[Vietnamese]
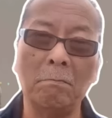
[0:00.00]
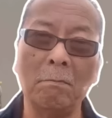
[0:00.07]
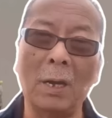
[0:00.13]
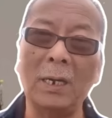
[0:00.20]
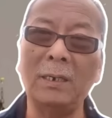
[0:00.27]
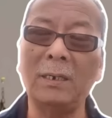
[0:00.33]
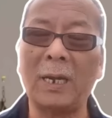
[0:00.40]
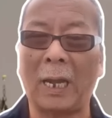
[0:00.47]

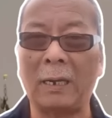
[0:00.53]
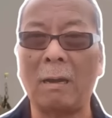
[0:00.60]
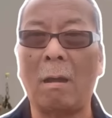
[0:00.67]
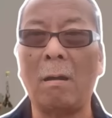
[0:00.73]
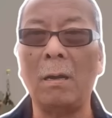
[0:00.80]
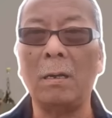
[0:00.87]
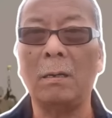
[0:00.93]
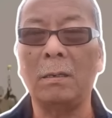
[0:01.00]
Bên cạnh
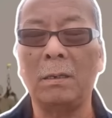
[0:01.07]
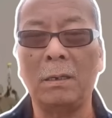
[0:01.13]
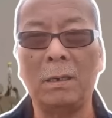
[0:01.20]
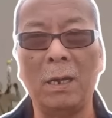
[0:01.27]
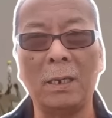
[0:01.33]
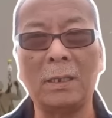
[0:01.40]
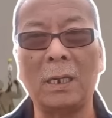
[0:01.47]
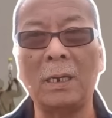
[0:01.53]
đó,
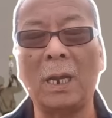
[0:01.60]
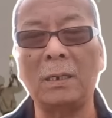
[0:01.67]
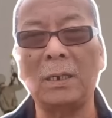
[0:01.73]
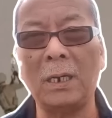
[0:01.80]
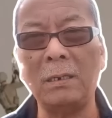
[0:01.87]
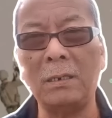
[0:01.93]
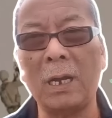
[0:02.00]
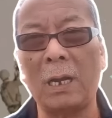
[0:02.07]
về tình hình
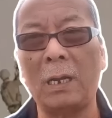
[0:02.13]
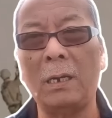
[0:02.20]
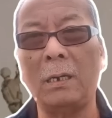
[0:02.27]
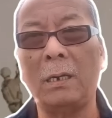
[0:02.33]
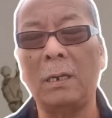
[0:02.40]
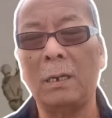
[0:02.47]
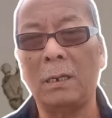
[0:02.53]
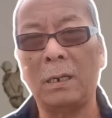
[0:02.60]
chính trị,
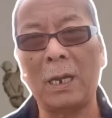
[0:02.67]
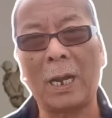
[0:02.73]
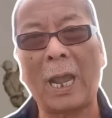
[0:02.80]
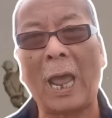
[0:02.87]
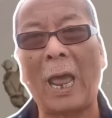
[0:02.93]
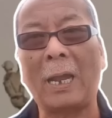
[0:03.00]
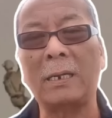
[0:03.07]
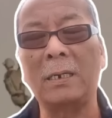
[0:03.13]
về
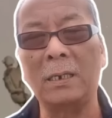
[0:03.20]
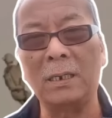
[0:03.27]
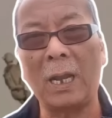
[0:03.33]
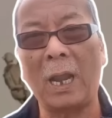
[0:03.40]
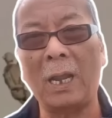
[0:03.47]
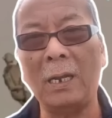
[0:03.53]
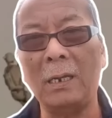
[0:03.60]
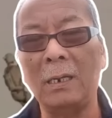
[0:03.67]
cả kinh
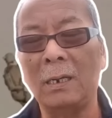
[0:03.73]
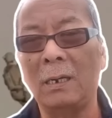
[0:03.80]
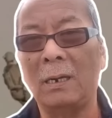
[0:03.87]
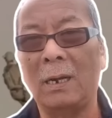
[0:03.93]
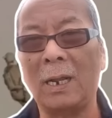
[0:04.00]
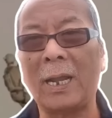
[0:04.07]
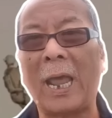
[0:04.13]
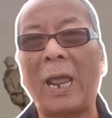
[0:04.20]
tế
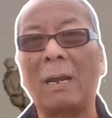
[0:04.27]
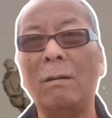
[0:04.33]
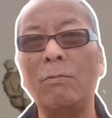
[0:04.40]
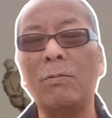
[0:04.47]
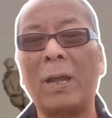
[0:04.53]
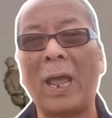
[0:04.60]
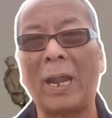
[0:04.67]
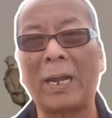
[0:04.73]
lại càng lúc
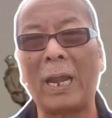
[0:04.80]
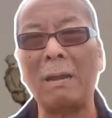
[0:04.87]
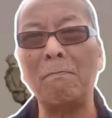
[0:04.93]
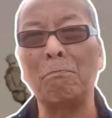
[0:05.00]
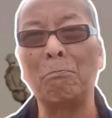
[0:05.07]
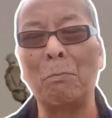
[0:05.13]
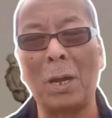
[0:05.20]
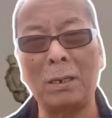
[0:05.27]
càng đang
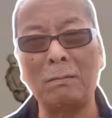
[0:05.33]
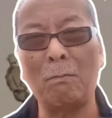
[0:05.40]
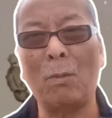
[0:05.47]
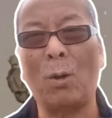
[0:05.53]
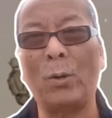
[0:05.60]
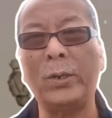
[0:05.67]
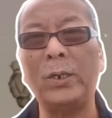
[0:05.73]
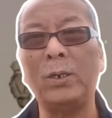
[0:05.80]
mệt
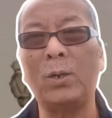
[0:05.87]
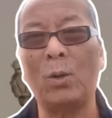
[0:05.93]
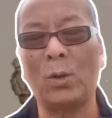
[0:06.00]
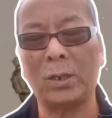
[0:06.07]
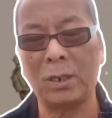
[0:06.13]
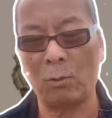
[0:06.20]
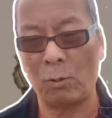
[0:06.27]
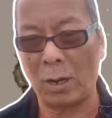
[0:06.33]
mỏi
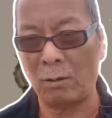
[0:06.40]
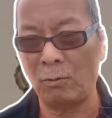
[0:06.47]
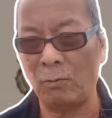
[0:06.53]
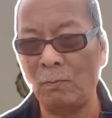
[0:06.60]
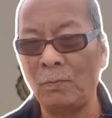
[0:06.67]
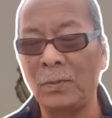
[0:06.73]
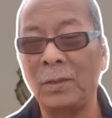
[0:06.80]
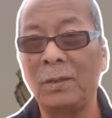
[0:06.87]
cho châu Âu.
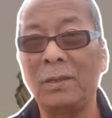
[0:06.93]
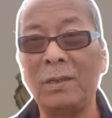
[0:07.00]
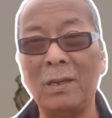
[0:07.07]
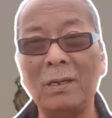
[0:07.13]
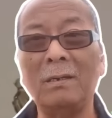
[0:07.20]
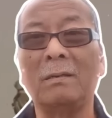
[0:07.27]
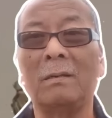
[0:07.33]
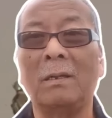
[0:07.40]

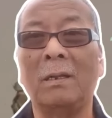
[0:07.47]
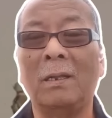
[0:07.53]
Nhưng